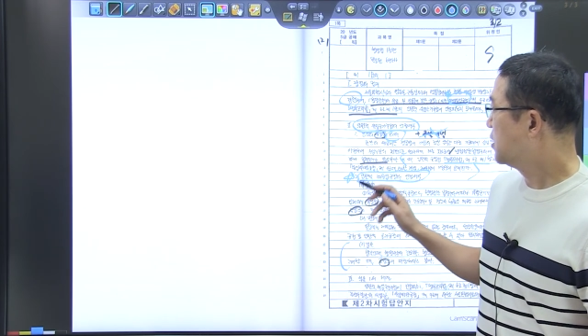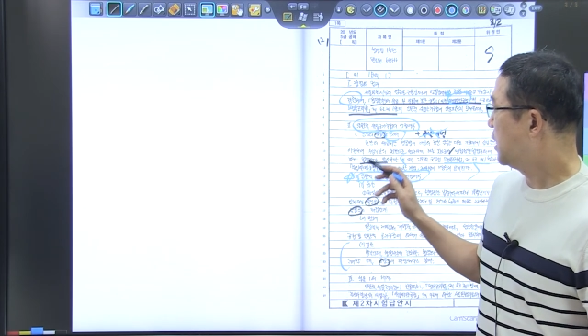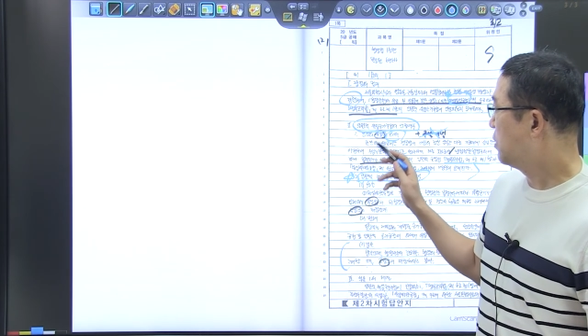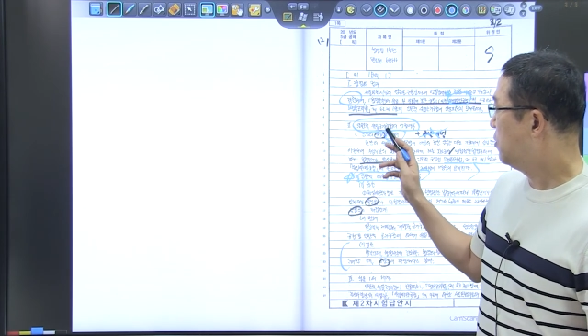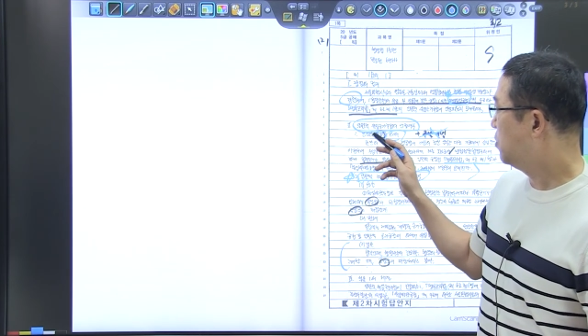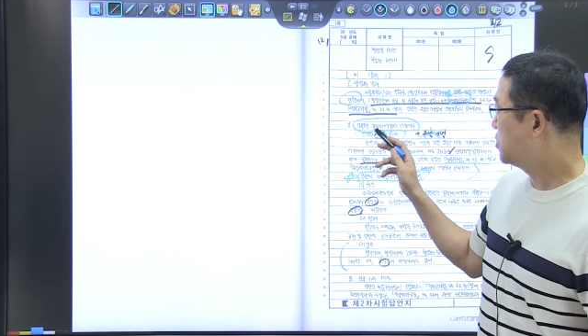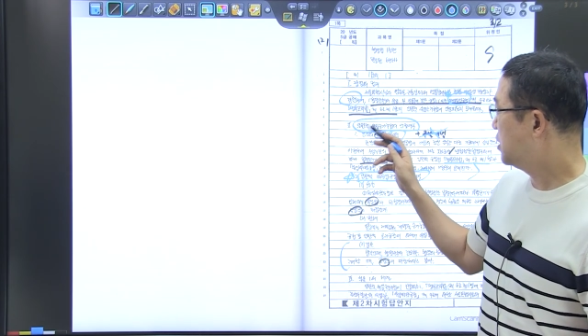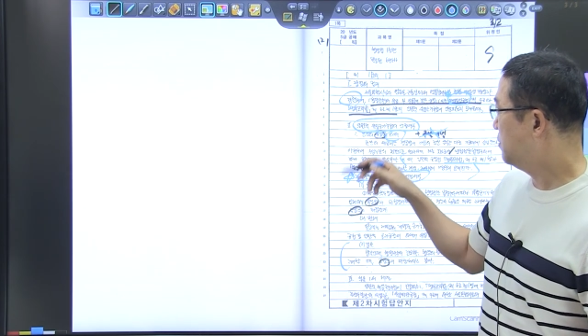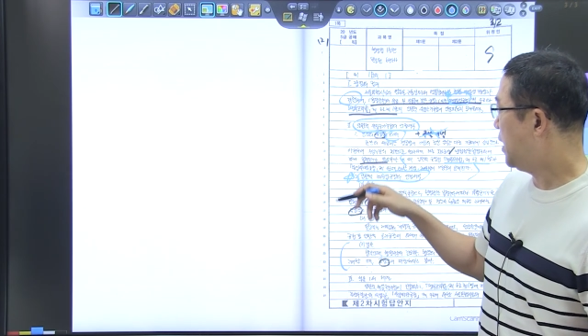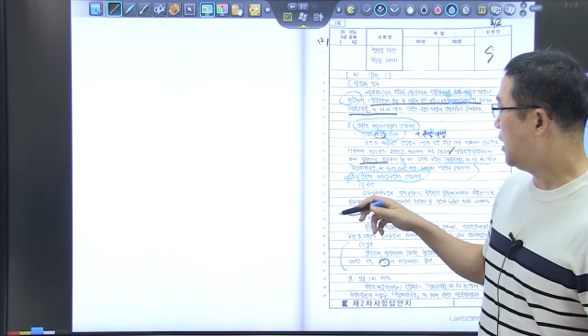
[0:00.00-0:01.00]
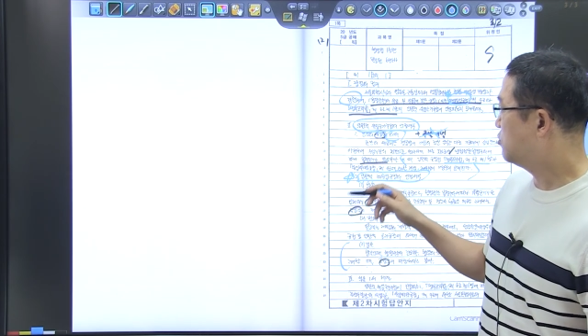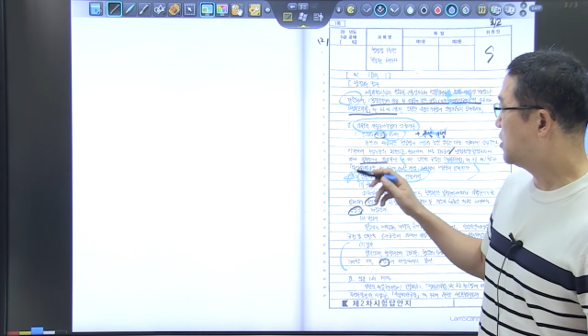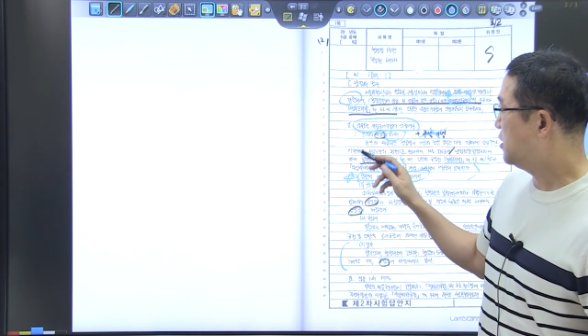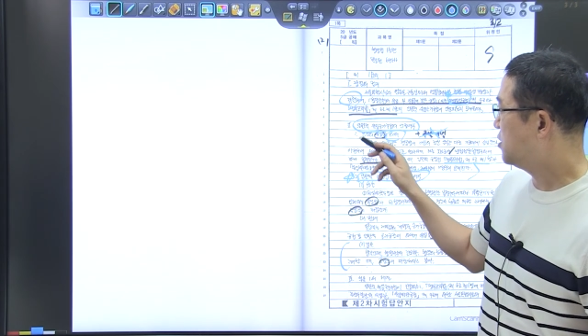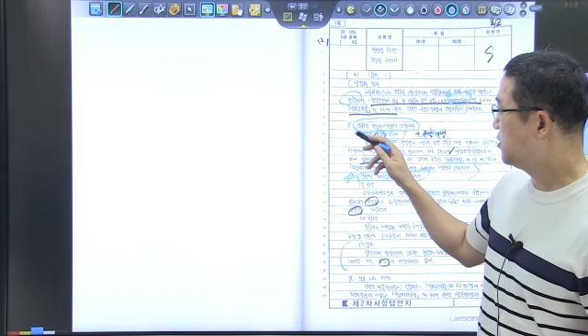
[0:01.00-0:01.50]
그리고 지금 아주
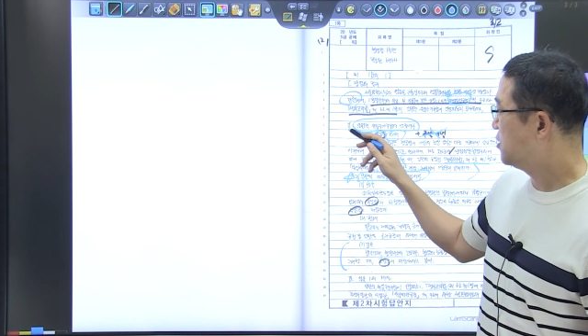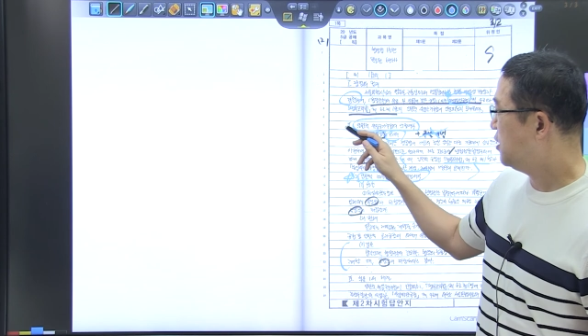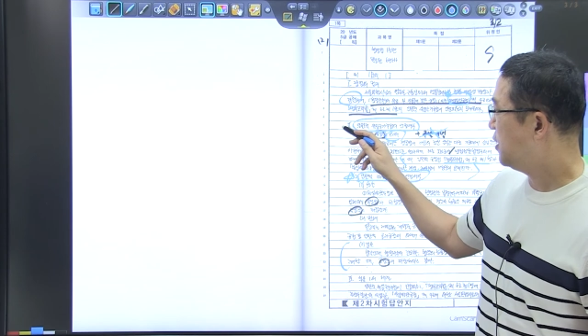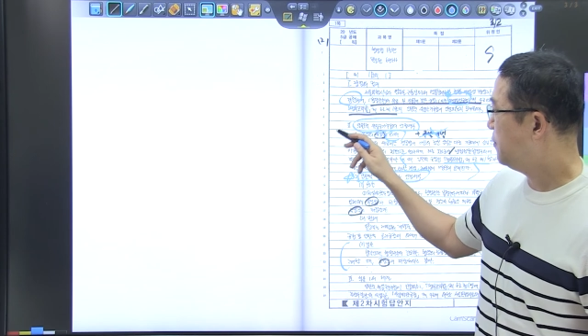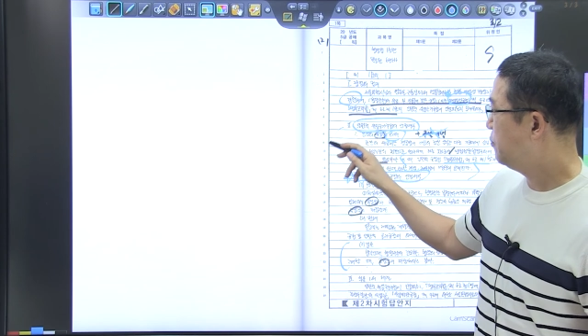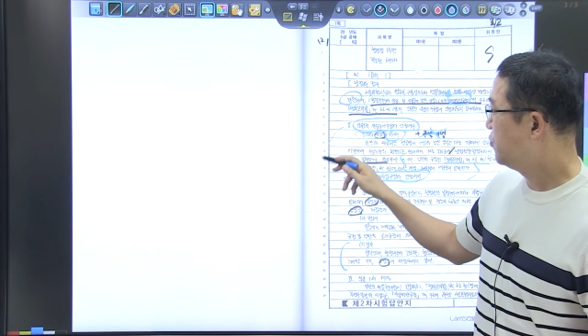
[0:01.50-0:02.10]
잘 썼는데